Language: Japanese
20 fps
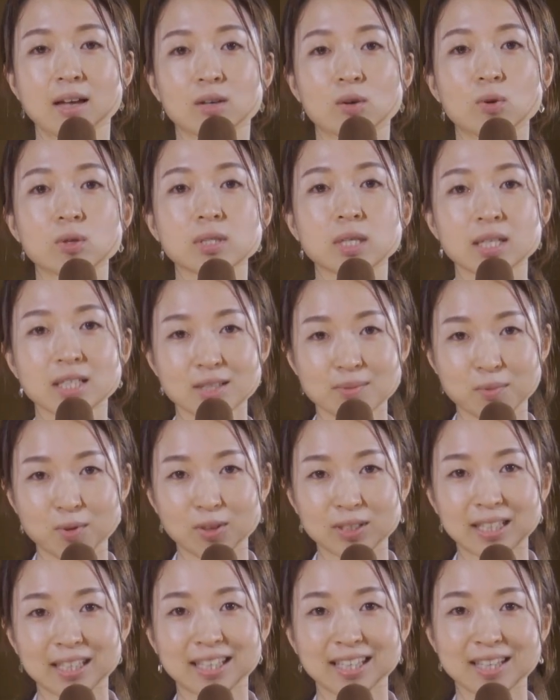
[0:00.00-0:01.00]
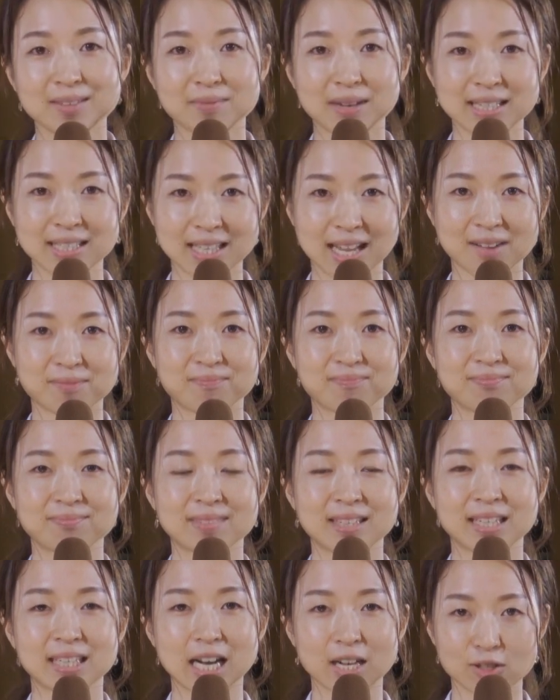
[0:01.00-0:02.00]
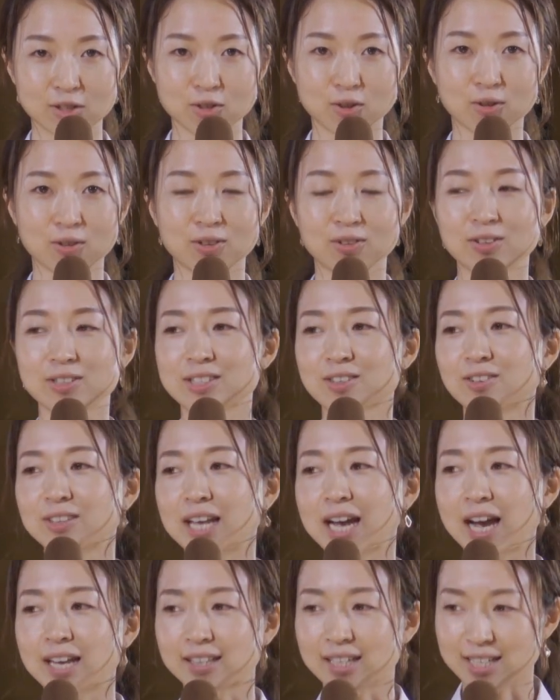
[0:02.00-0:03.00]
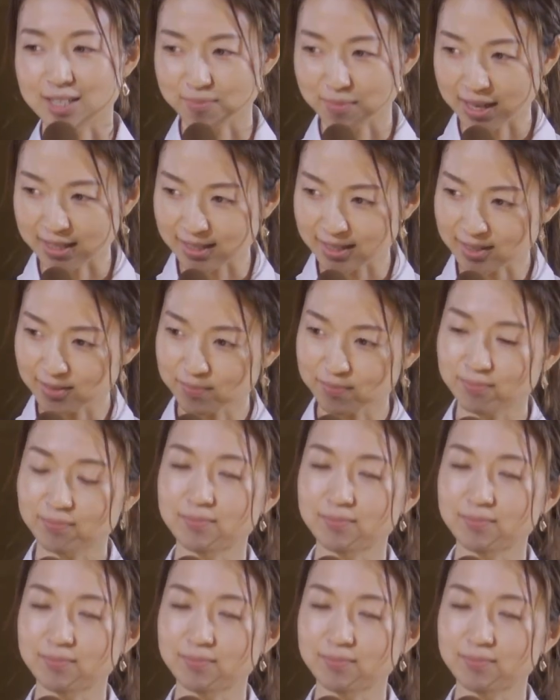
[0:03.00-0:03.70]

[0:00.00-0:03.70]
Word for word: こうした質問をいただきました。学長、よろしくお願いいたします。